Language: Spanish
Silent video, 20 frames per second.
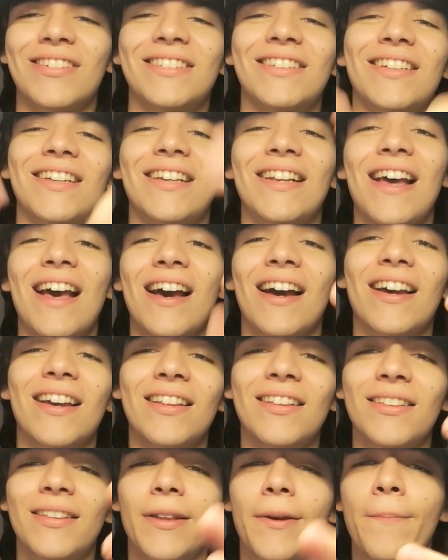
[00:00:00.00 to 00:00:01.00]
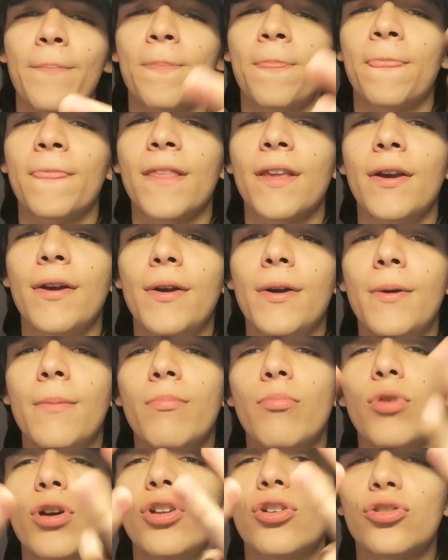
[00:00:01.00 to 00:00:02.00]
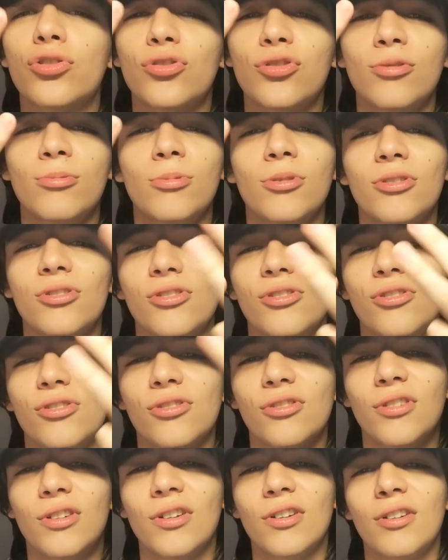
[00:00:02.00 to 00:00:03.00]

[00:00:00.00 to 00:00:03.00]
Así que nada, gente, buenos humos.